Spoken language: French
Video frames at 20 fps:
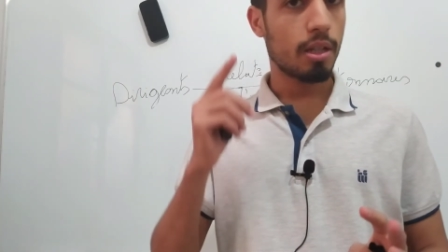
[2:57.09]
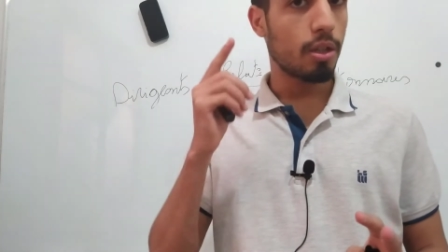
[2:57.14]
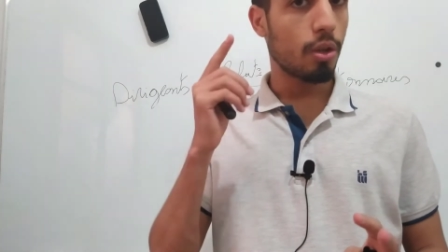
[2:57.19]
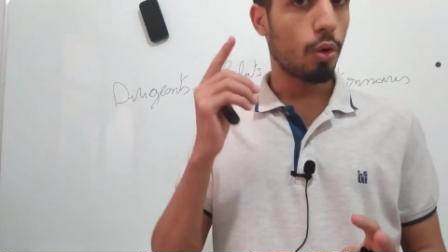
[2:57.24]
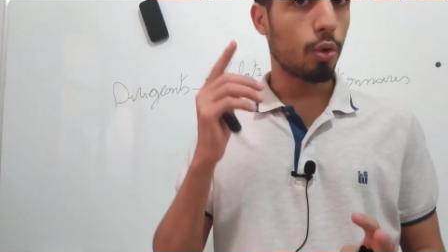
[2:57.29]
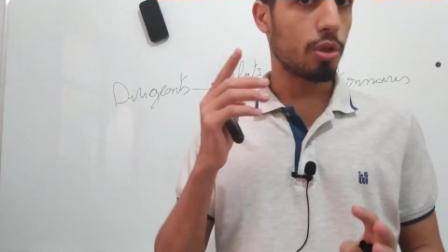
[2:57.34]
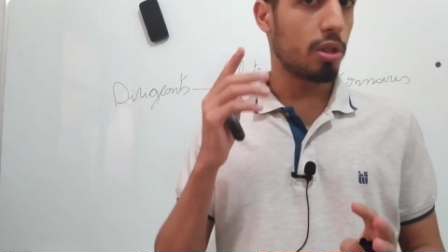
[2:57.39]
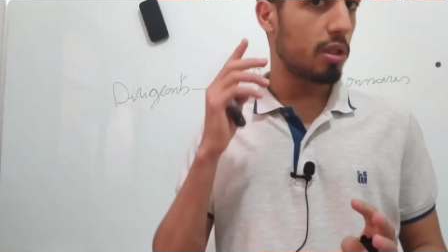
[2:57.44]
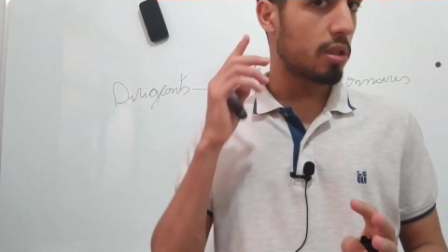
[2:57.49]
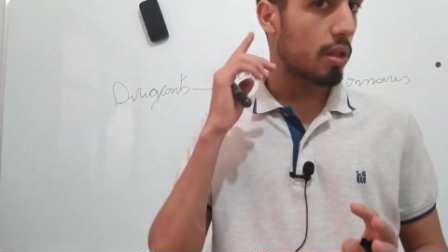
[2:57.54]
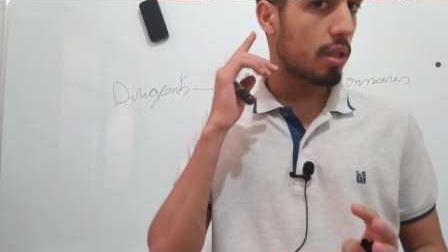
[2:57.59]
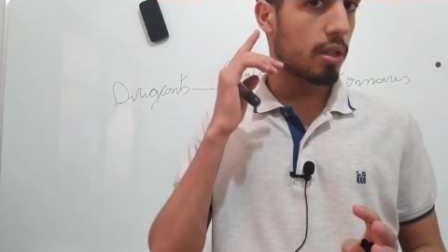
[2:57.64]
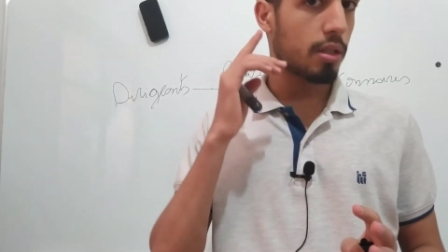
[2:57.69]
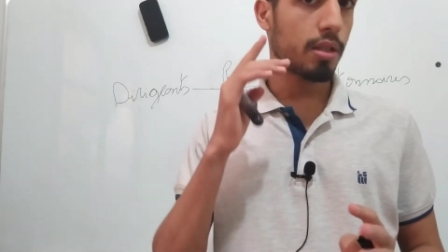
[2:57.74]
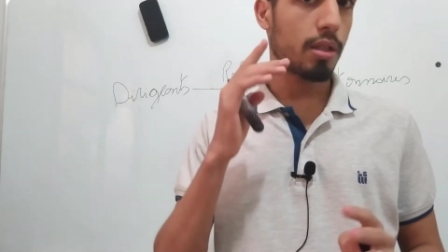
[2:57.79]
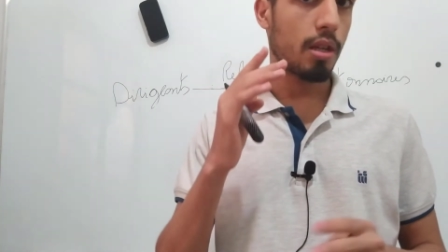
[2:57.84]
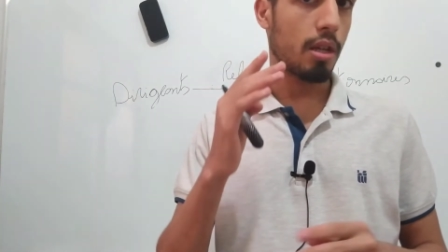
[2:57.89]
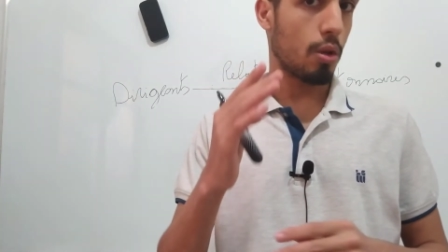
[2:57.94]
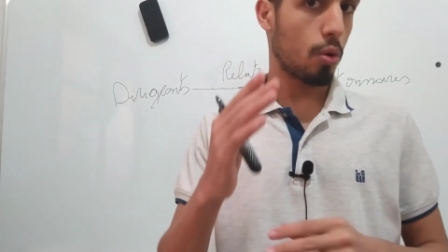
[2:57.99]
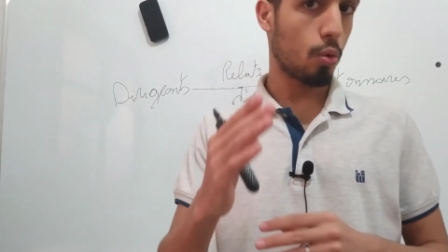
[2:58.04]
Et
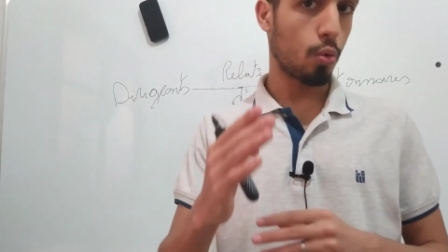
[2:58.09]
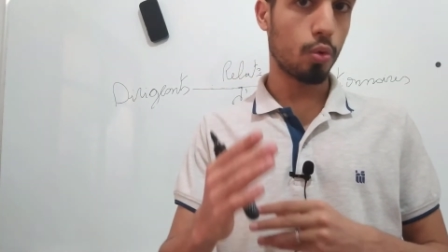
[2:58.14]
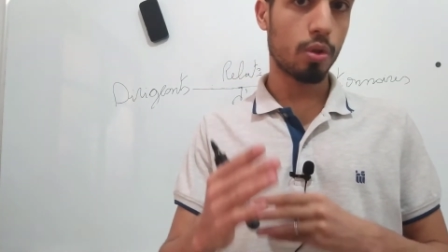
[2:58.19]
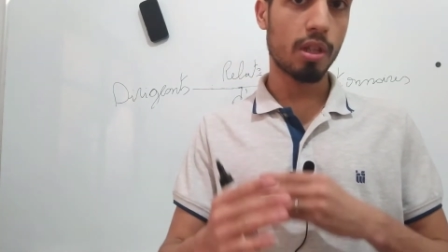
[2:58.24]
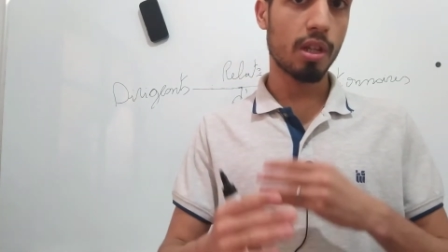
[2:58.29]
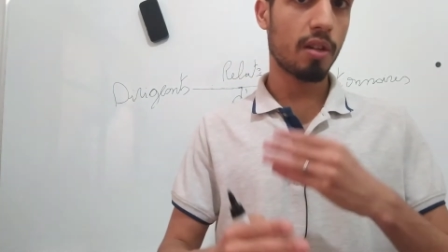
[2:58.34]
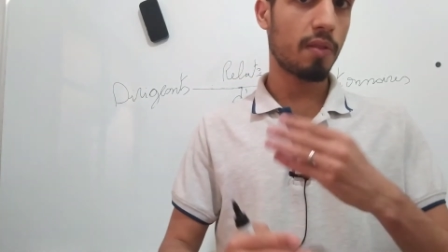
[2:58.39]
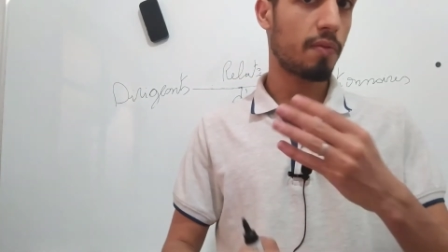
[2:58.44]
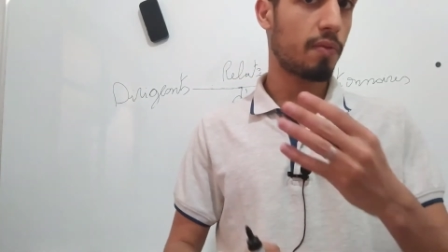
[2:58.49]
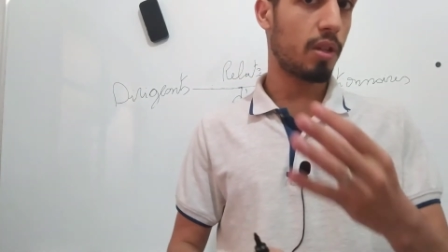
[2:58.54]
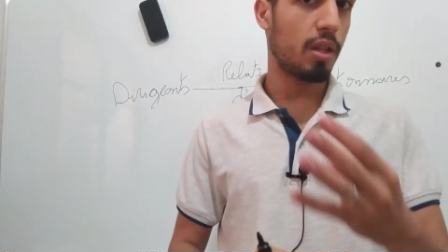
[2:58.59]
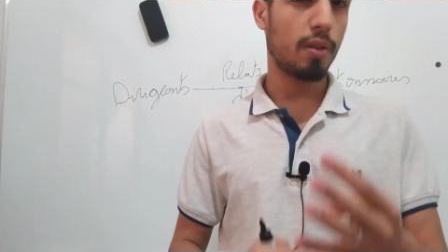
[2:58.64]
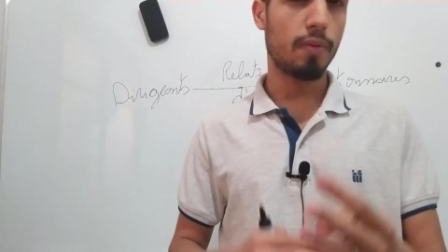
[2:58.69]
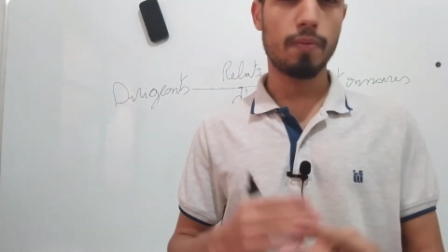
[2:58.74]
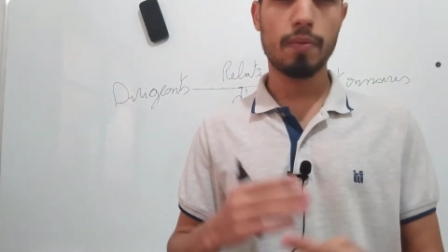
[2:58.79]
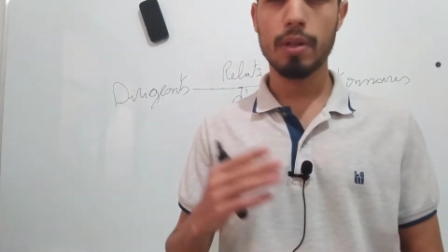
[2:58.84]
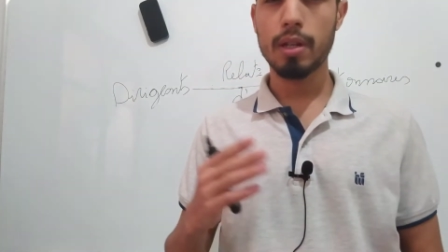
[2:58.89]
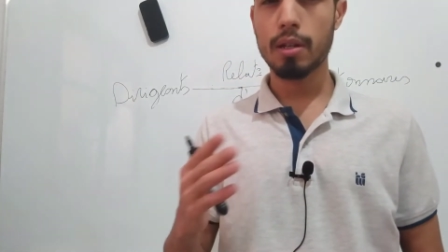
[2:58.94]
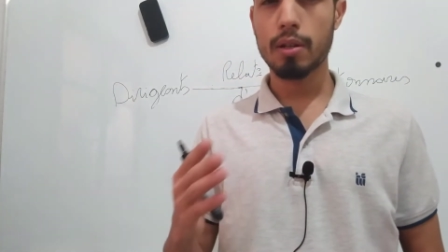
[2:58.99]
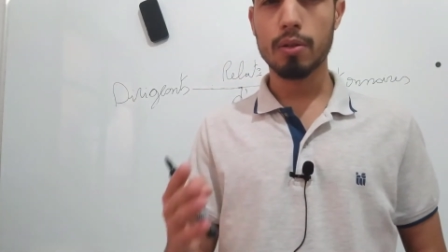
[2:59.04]
auditer, c'est écouter,
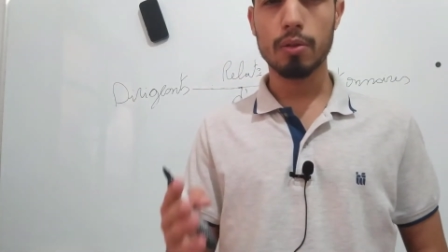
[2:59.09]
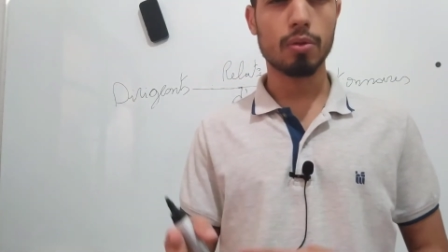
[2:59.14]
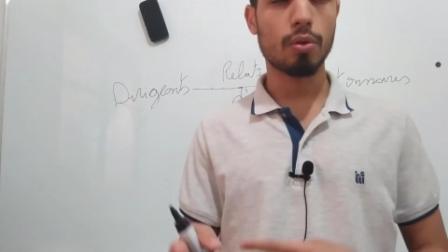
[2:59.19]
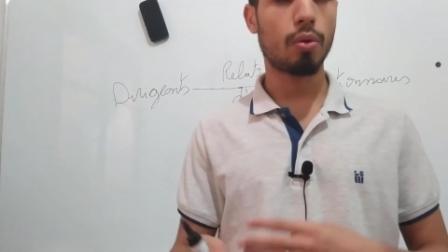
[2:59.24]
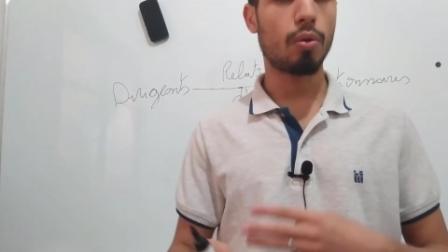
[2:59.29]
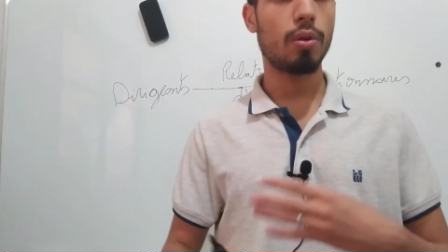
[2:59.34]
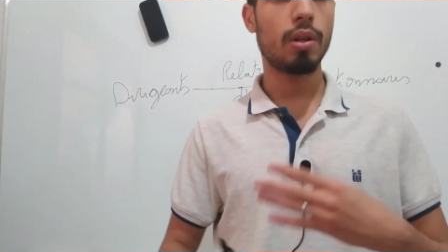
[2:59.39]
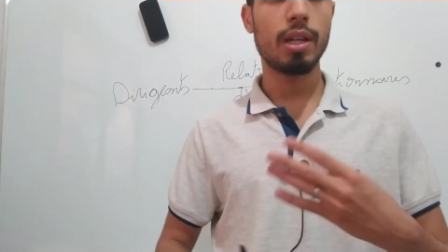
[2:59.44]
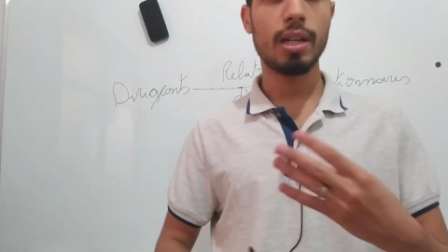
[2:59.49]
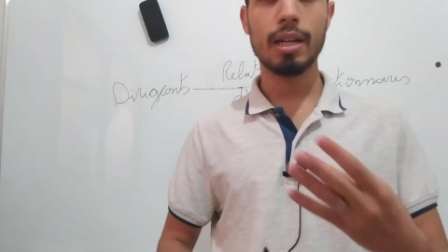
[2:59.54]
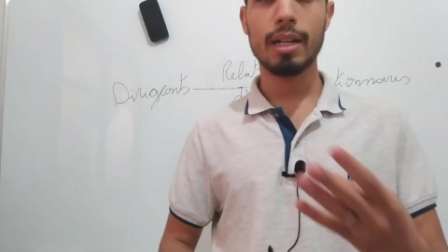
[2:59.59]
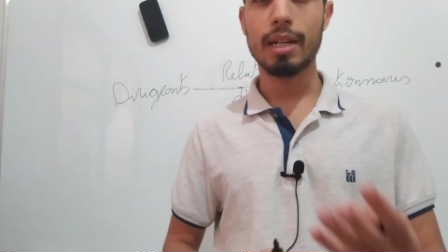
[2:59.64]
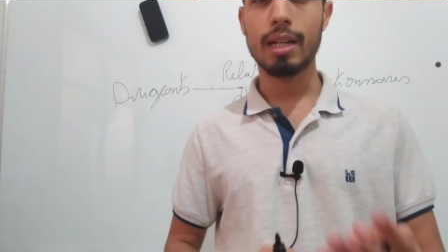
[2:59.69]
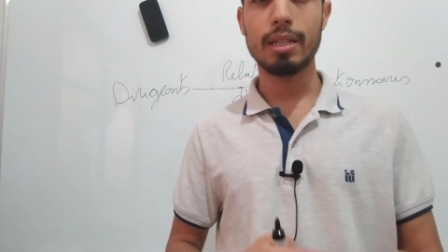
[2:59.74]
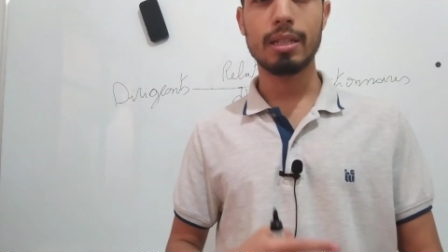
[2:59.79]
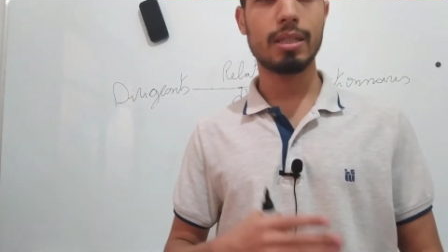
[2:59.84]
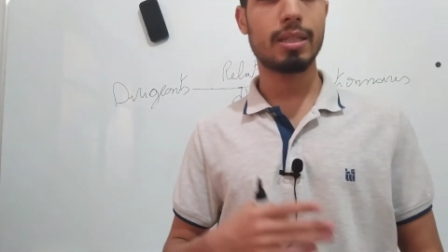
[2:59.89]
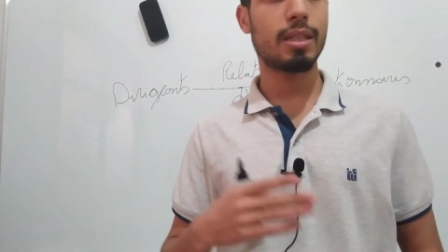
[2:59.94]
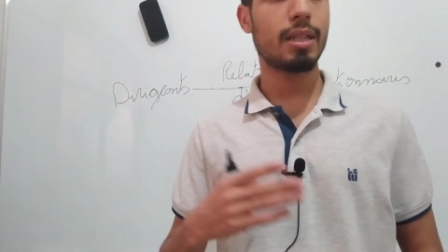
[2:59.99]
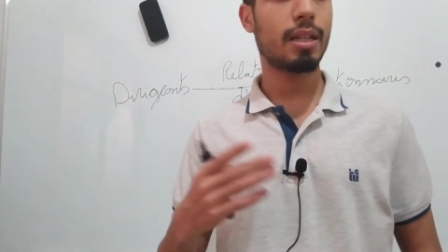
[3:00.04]
vérifier, contrôler,
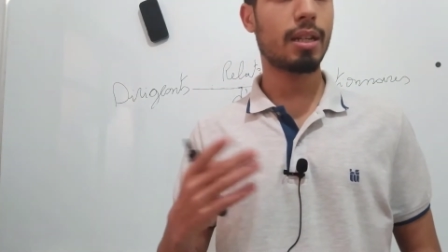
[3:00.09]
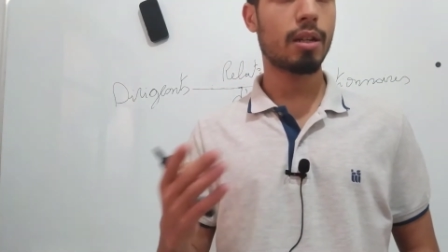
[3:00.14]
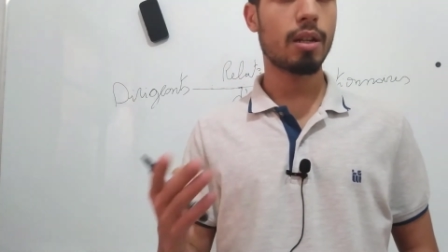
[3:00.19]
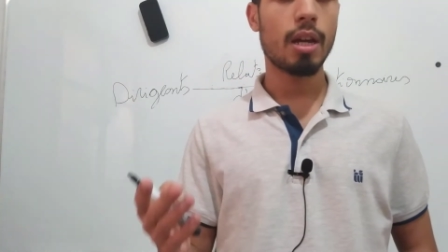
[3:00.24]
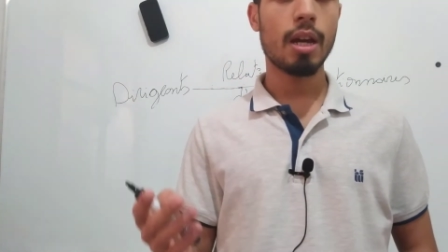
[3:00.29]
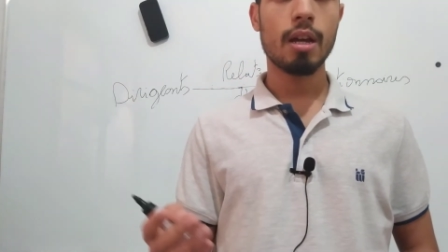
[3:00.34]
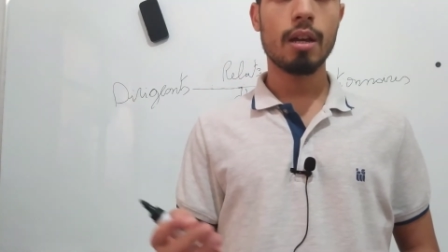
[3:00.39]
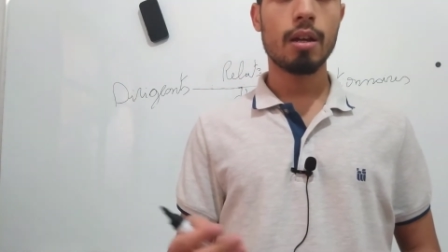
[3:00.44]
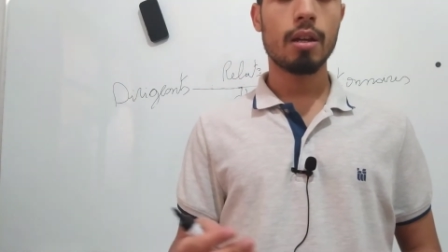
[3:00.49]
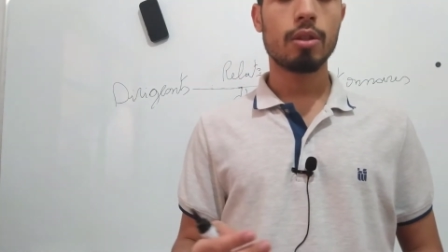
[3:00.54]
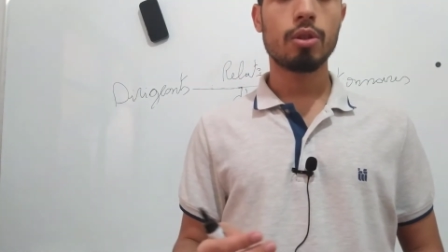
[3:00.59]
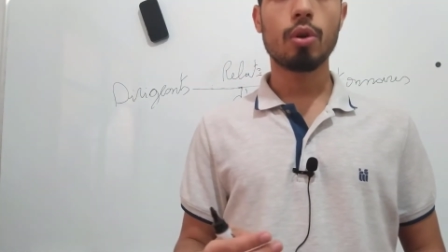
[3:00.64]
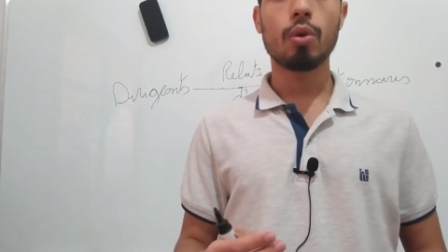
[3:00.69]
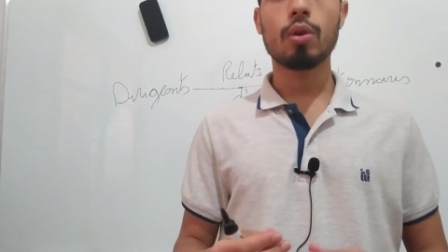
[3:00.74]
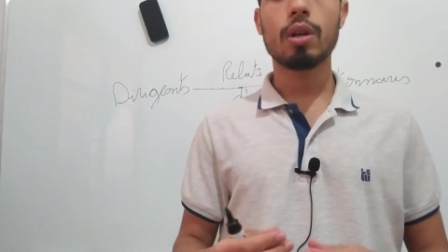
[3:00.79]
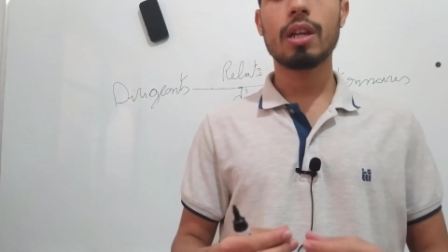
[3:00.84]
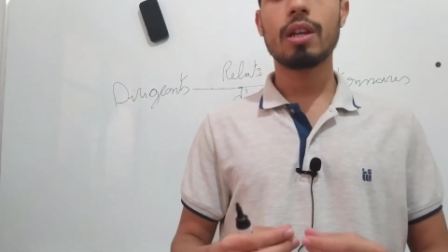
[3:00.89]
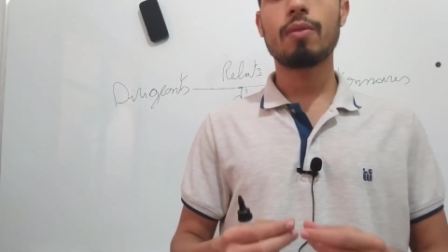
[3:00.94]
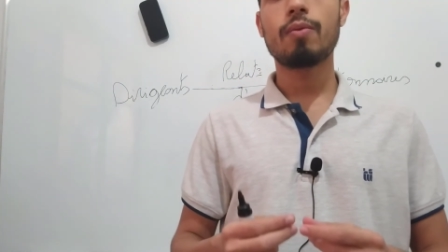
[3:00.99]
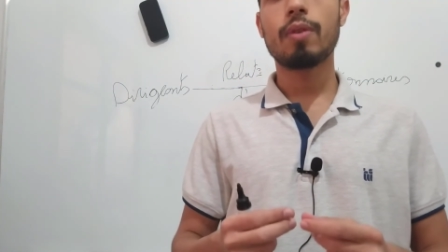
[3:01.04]
analyser.
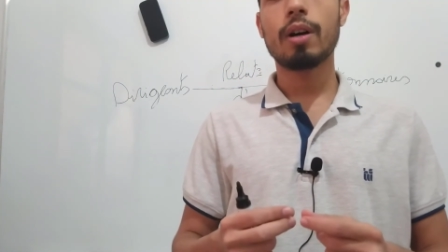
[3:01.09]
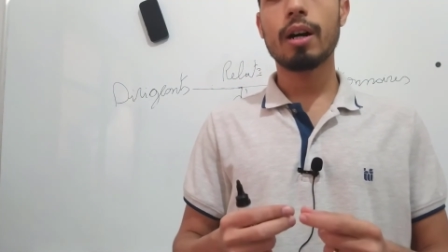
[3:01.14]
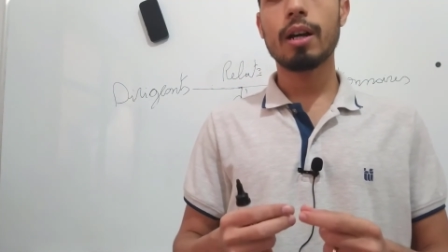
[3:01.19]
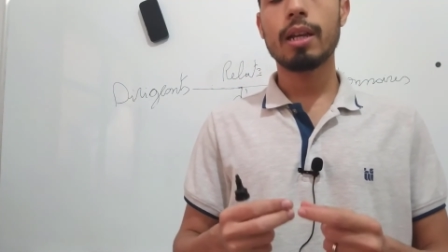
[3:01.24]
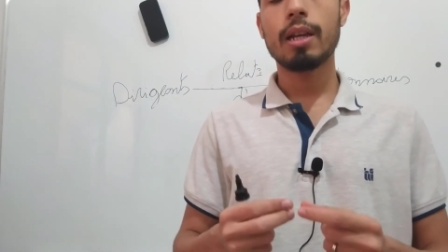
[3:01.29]
Donc, il,